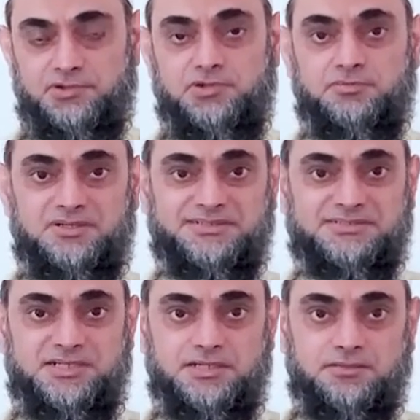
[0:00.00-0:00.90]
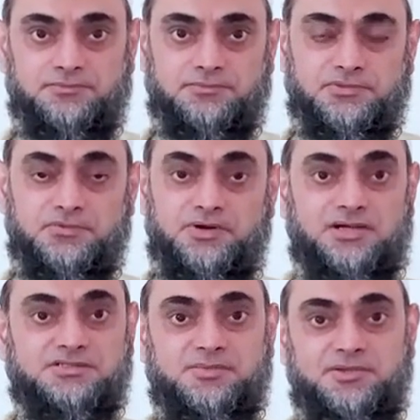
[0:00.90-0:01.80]
योर मदर साइड
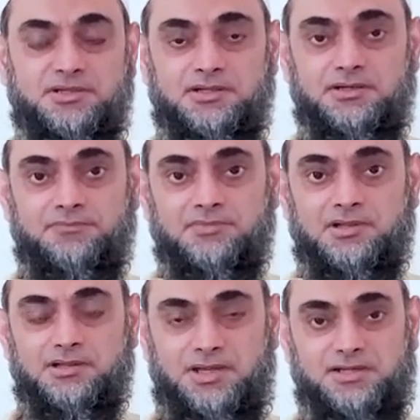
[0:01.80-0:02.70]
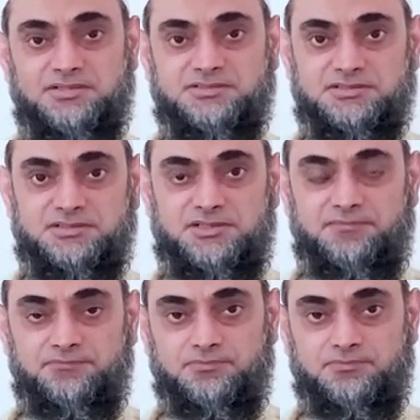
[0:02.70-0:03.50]
वहाँ से भी ये लाइन आ सकती है